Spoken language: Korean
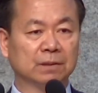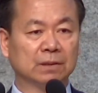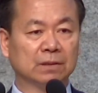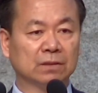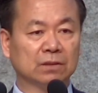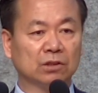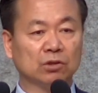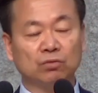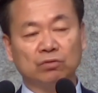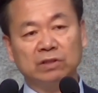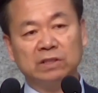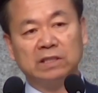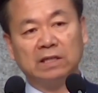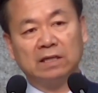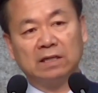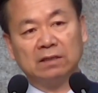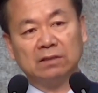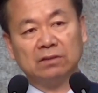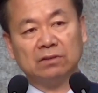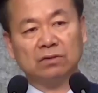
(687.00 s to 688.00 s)
저 우리
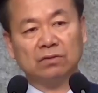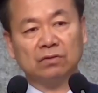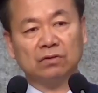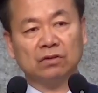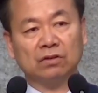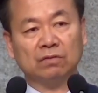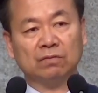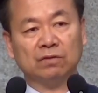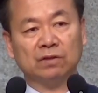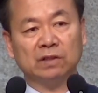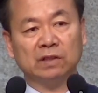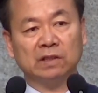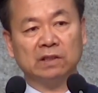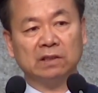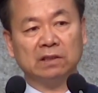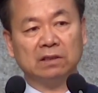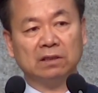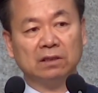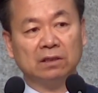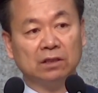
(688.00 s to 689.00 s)
사랑하는 성도
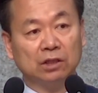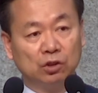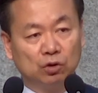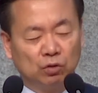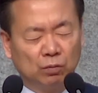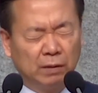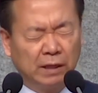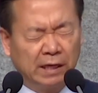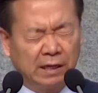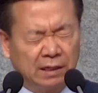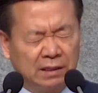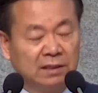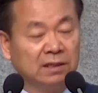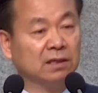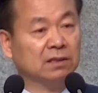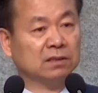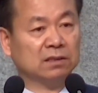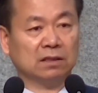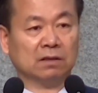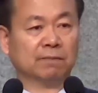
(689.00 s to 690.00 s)
여러분들이 기도 많이
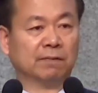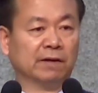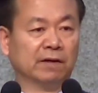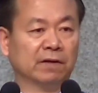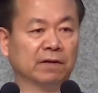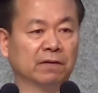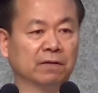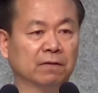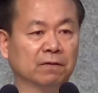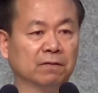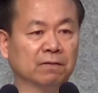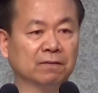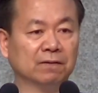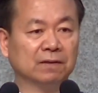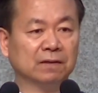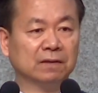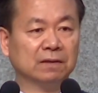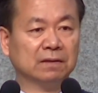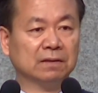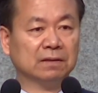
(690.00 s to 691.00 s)
하시길 바래요.
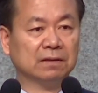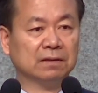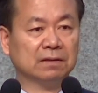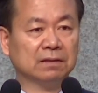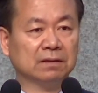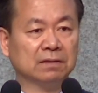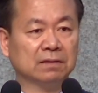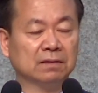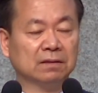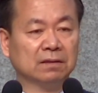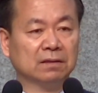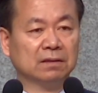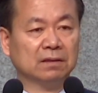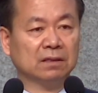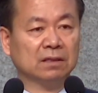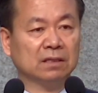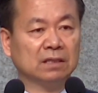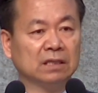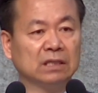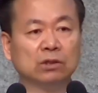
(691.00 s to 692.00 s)

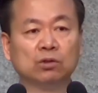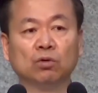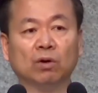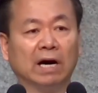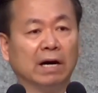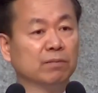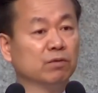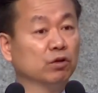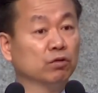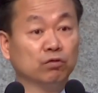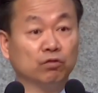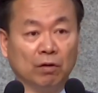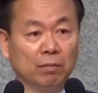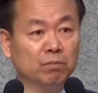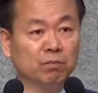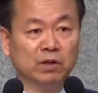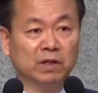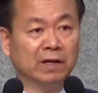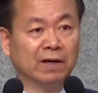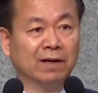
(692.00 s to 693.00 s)
기도하면
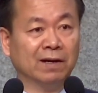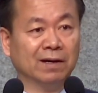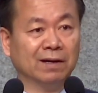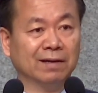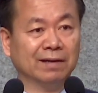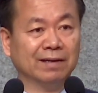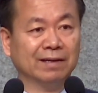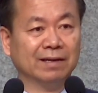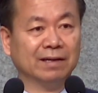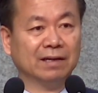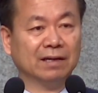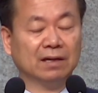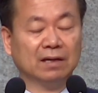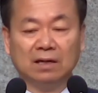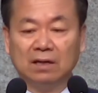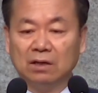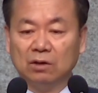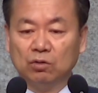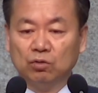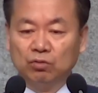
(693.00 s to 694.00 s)
됩니다.
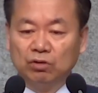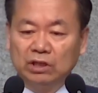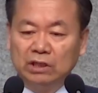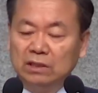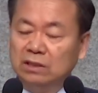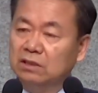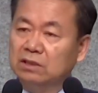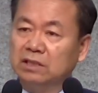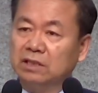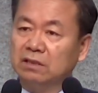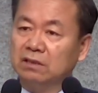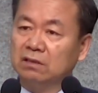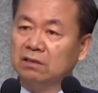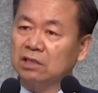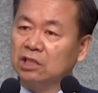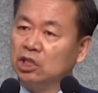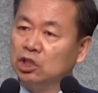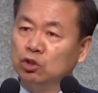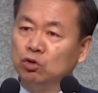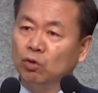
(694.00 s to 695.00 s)
우리
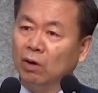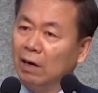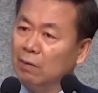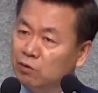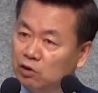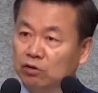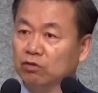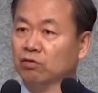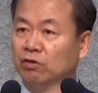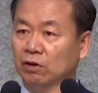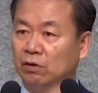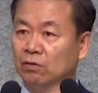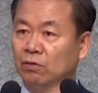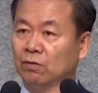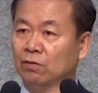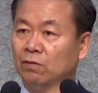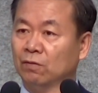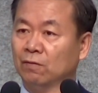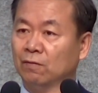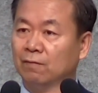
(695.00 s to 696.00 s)
인생은 기도하면
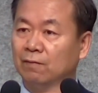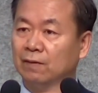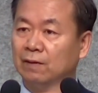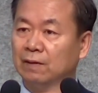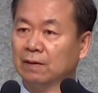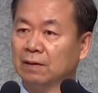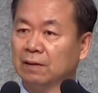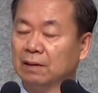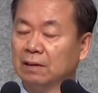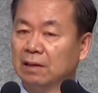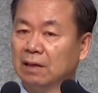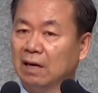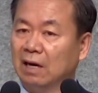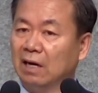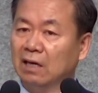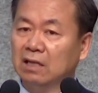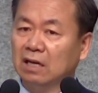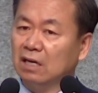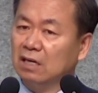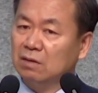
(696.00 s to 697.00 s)
돼요.
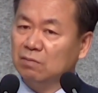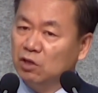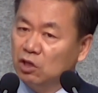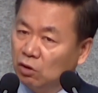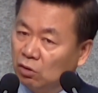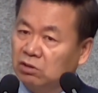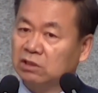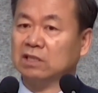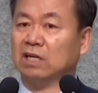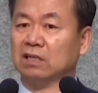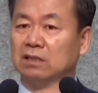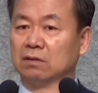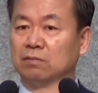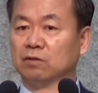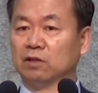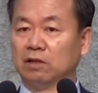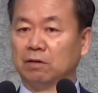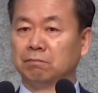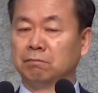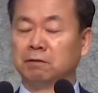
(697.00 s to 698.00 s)
하나님이
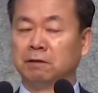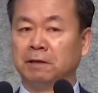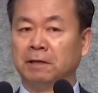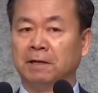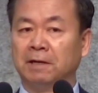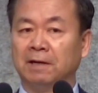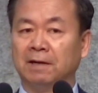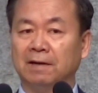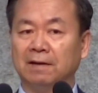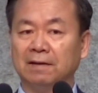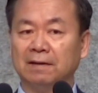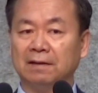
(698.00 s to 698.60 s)
역사하시면 됩니다.